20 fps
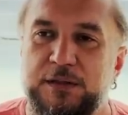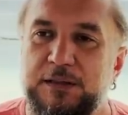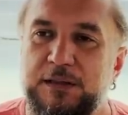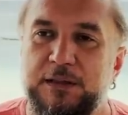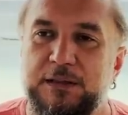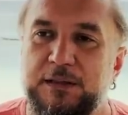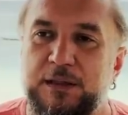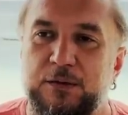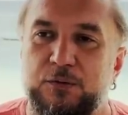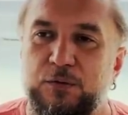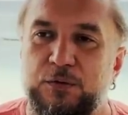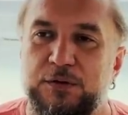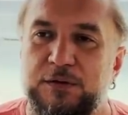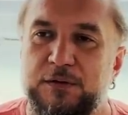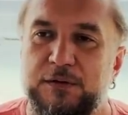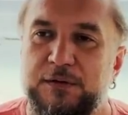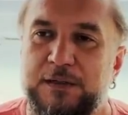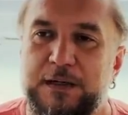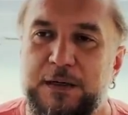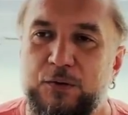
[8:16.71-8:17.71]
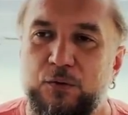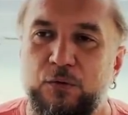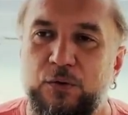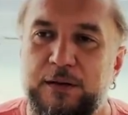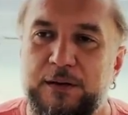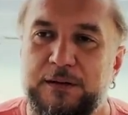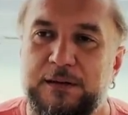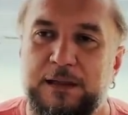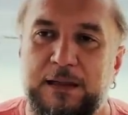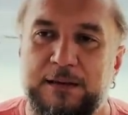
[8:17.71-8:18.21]
Нет какой-то
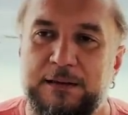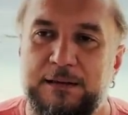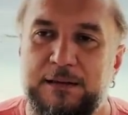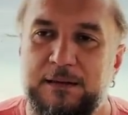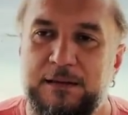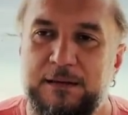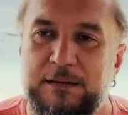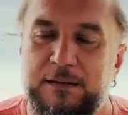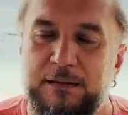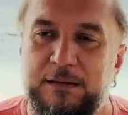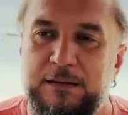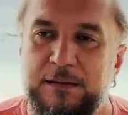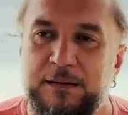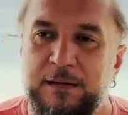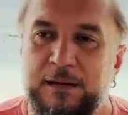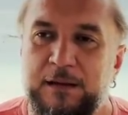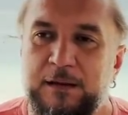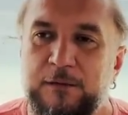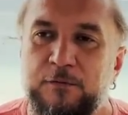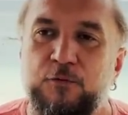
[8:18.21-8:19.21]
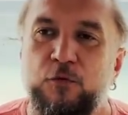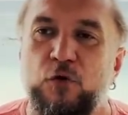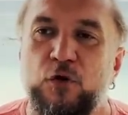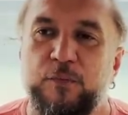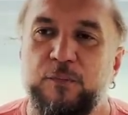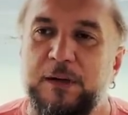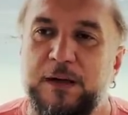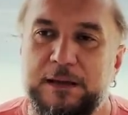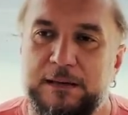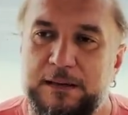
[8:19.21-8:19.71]
дорогой огранки и
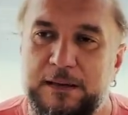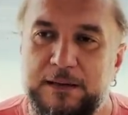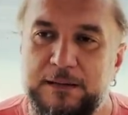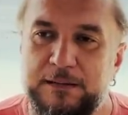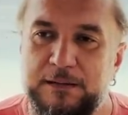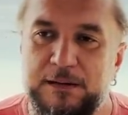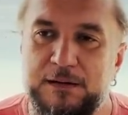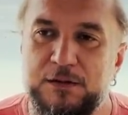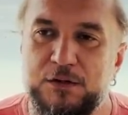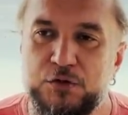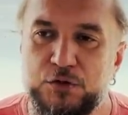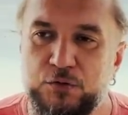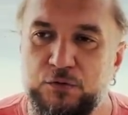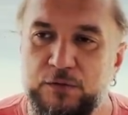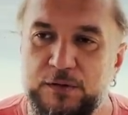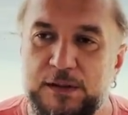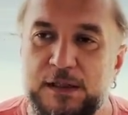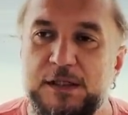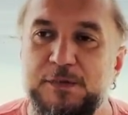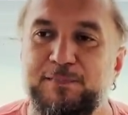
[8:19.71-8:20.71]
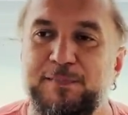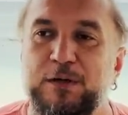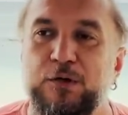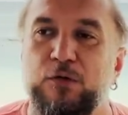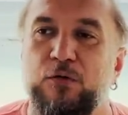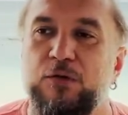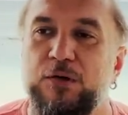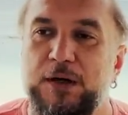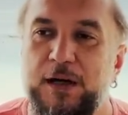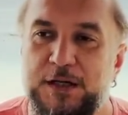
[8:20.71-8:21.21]
формы огранки, и дешевой. Есть
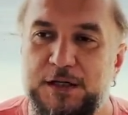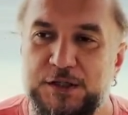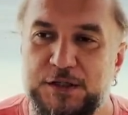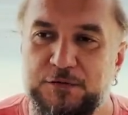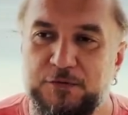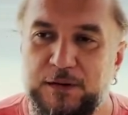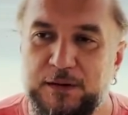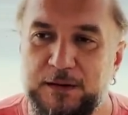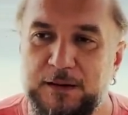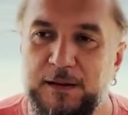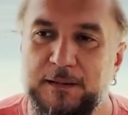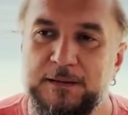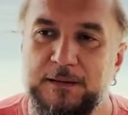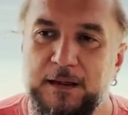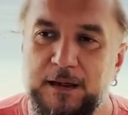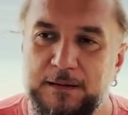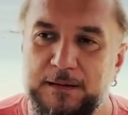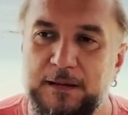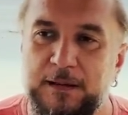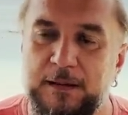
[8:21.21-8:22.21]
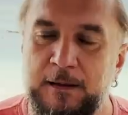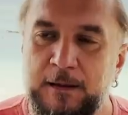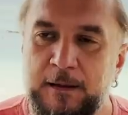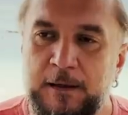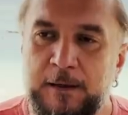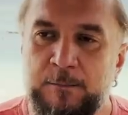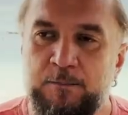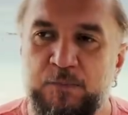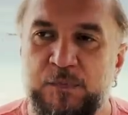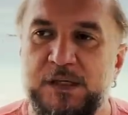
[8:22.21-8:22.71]
плохого качества огранка. Она,
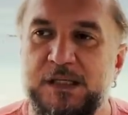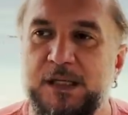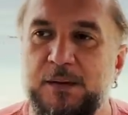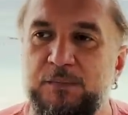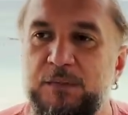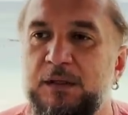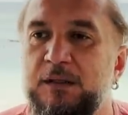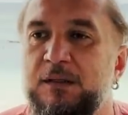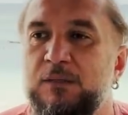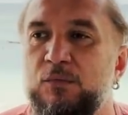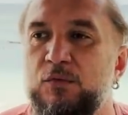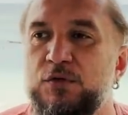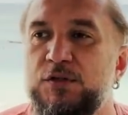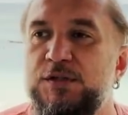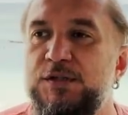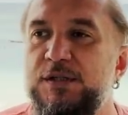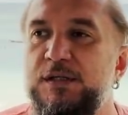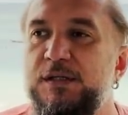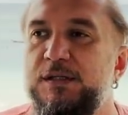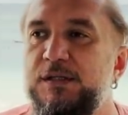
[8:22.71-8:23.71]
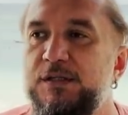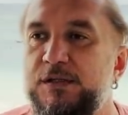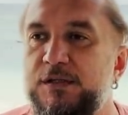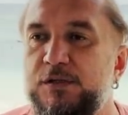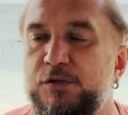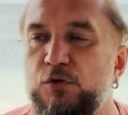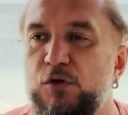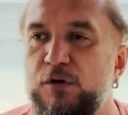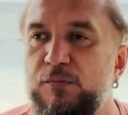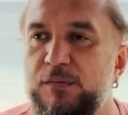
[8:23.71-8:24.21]
несомненно, может снизить
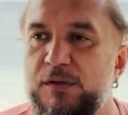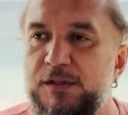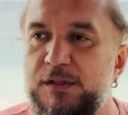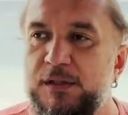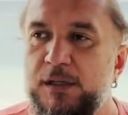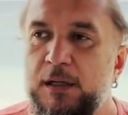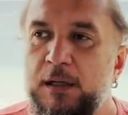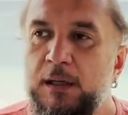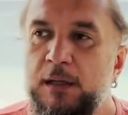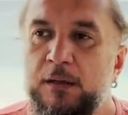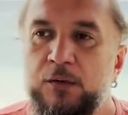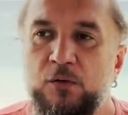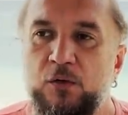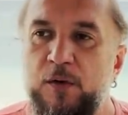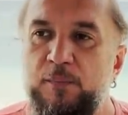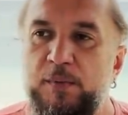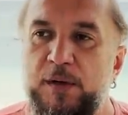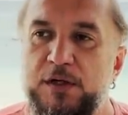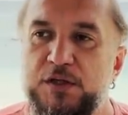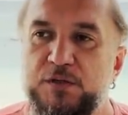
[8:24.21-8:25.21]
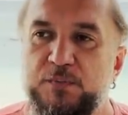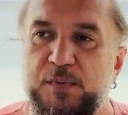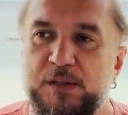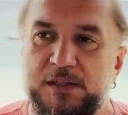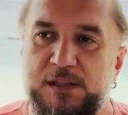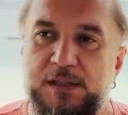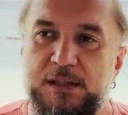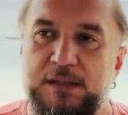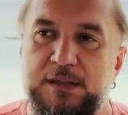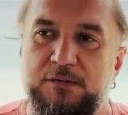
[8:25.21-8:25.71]
стоимость, но, опять же, в
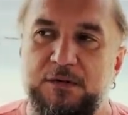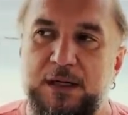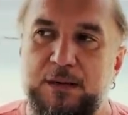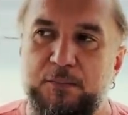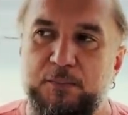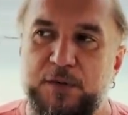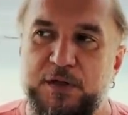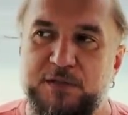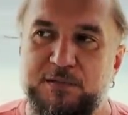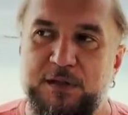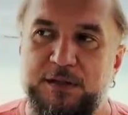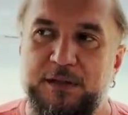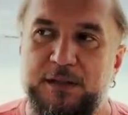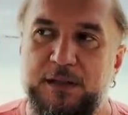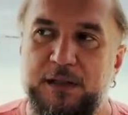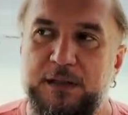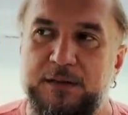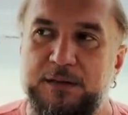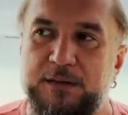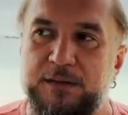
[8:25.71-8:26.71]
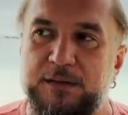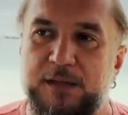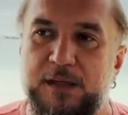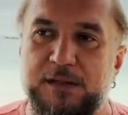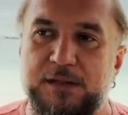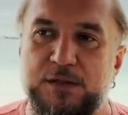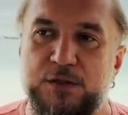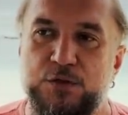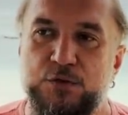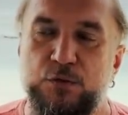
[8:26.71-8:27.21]
последнее время пошла такая
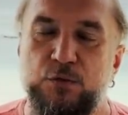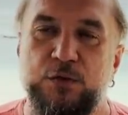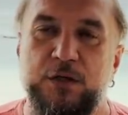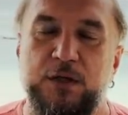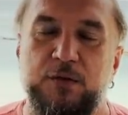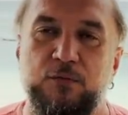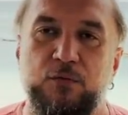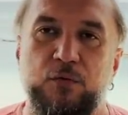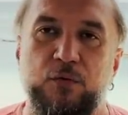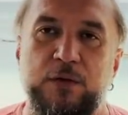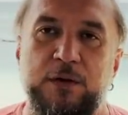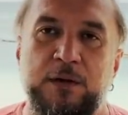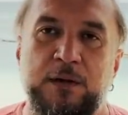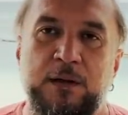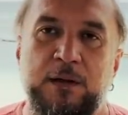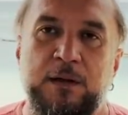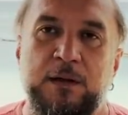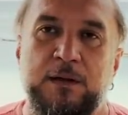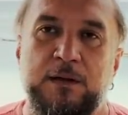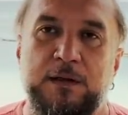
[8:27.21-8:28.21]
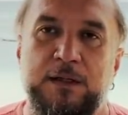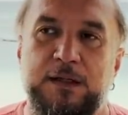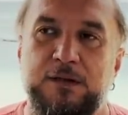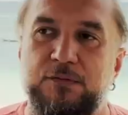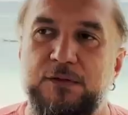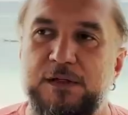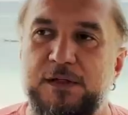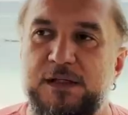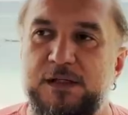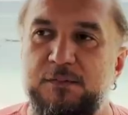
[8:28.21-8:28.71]
тенденция, что кривой
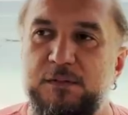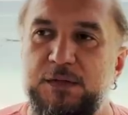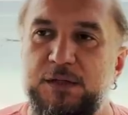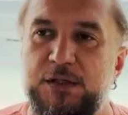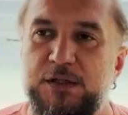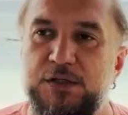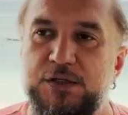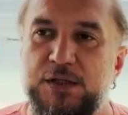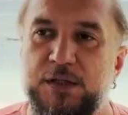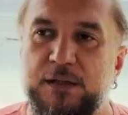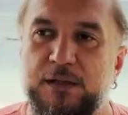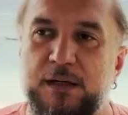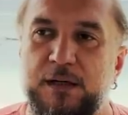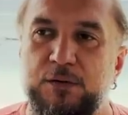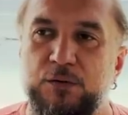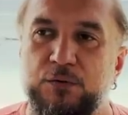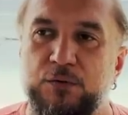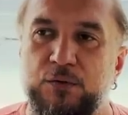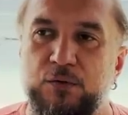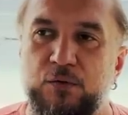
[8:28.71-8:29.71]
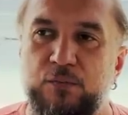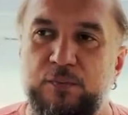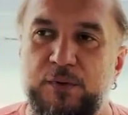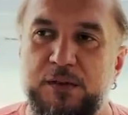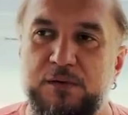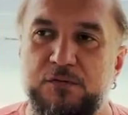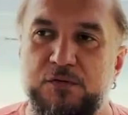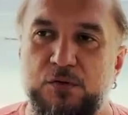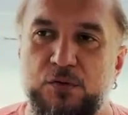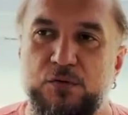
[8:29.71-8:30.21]
криво, несимметрично ограненный
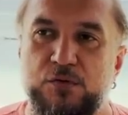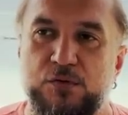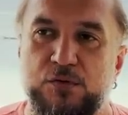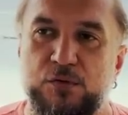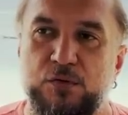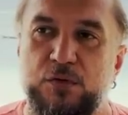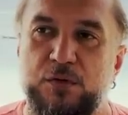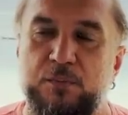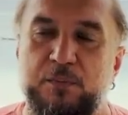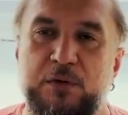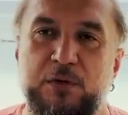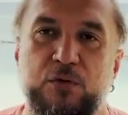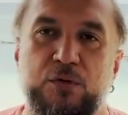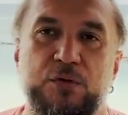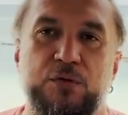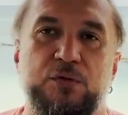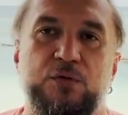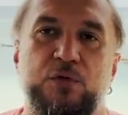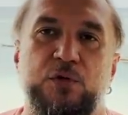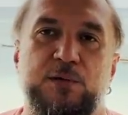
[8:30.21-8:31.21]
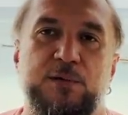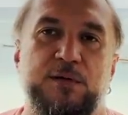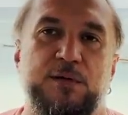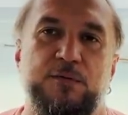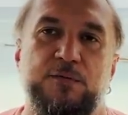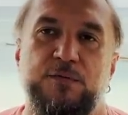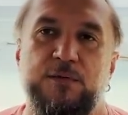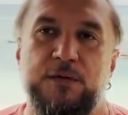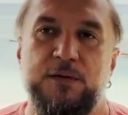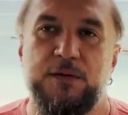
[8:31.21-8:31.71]
рубин все равно стоит миллионы
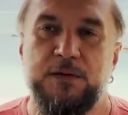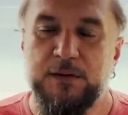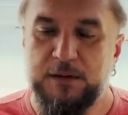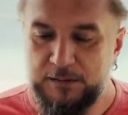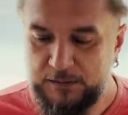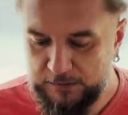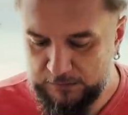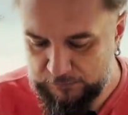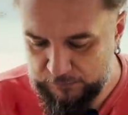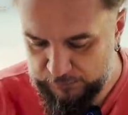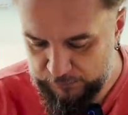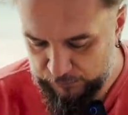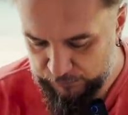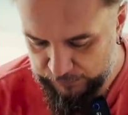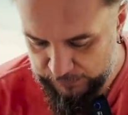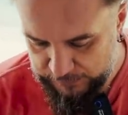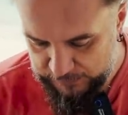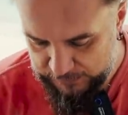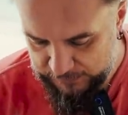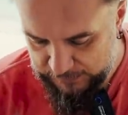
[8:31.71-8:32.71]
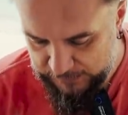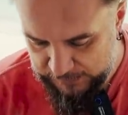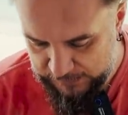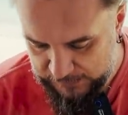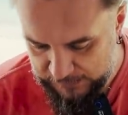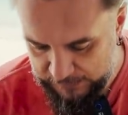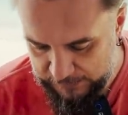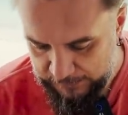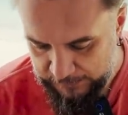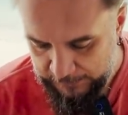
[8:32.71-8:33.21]
долларов. И от этого никуда не
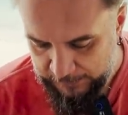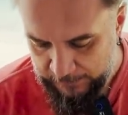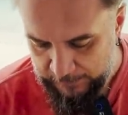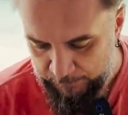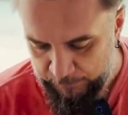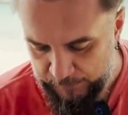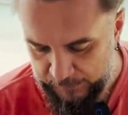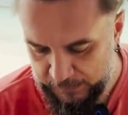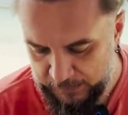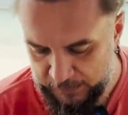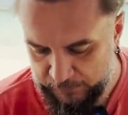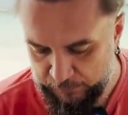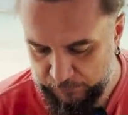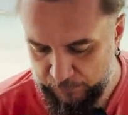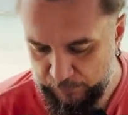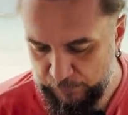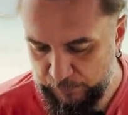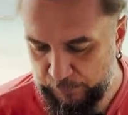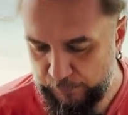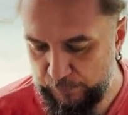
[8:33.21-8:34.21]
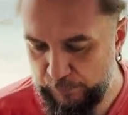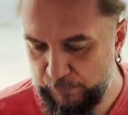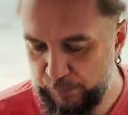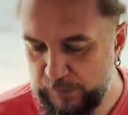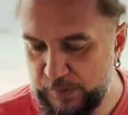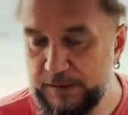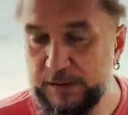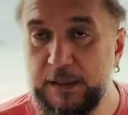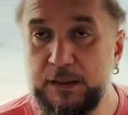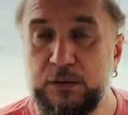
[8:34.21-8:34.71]
деться. Их
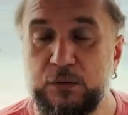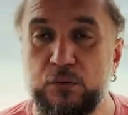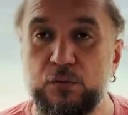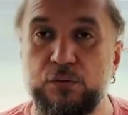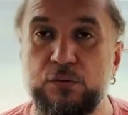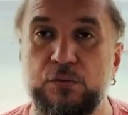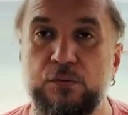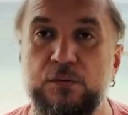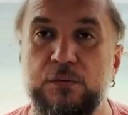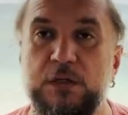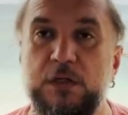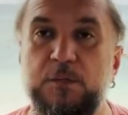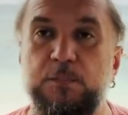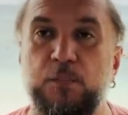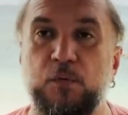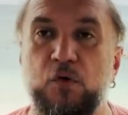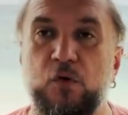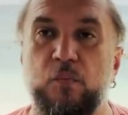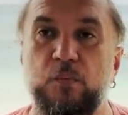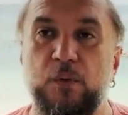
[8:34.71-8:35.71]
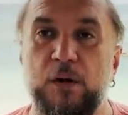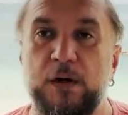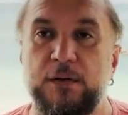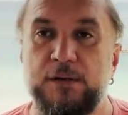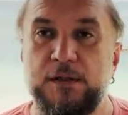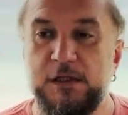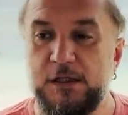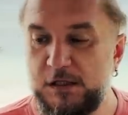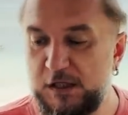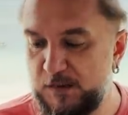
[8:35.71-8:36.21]
продают, их
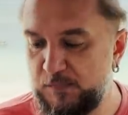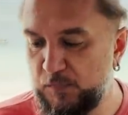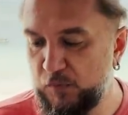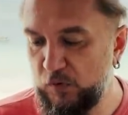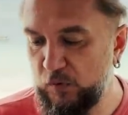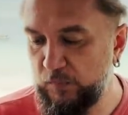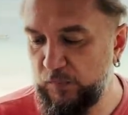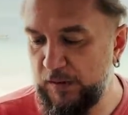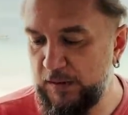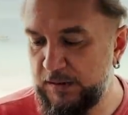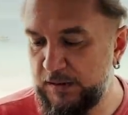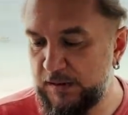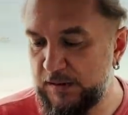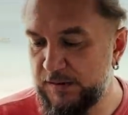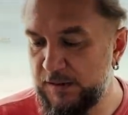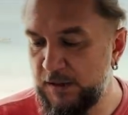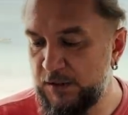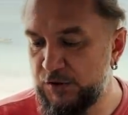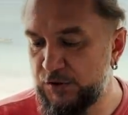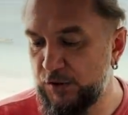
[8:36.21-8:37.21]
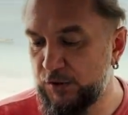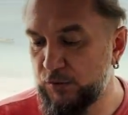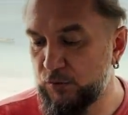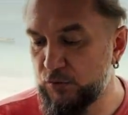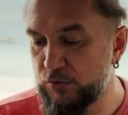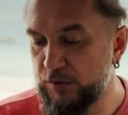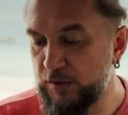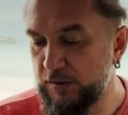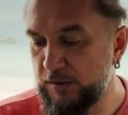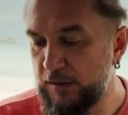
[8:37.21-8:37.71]
покупают. Если есть покупатель, значит, это
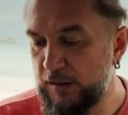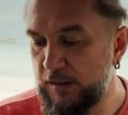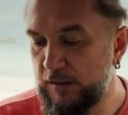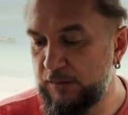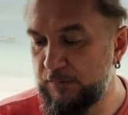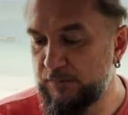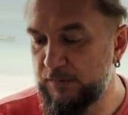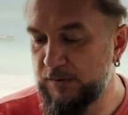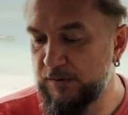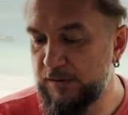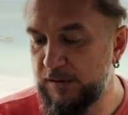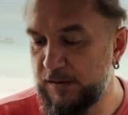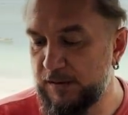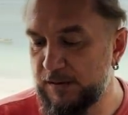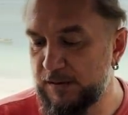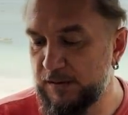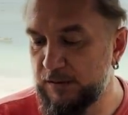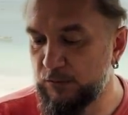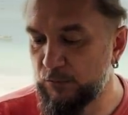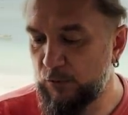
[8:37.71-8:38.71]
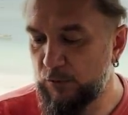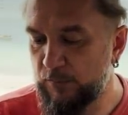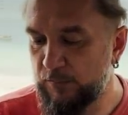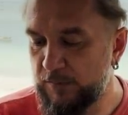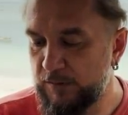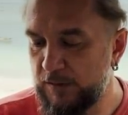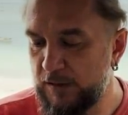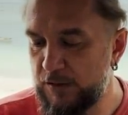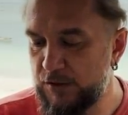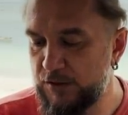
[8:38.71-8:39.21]
уже такая тенденция и
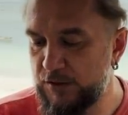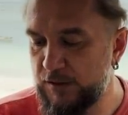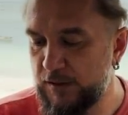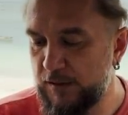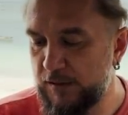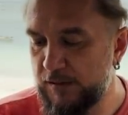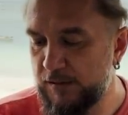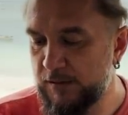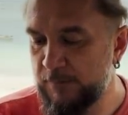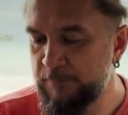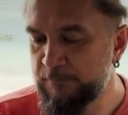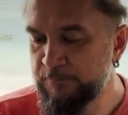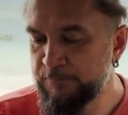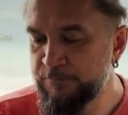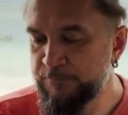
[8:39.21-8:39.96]
норма, да, считается.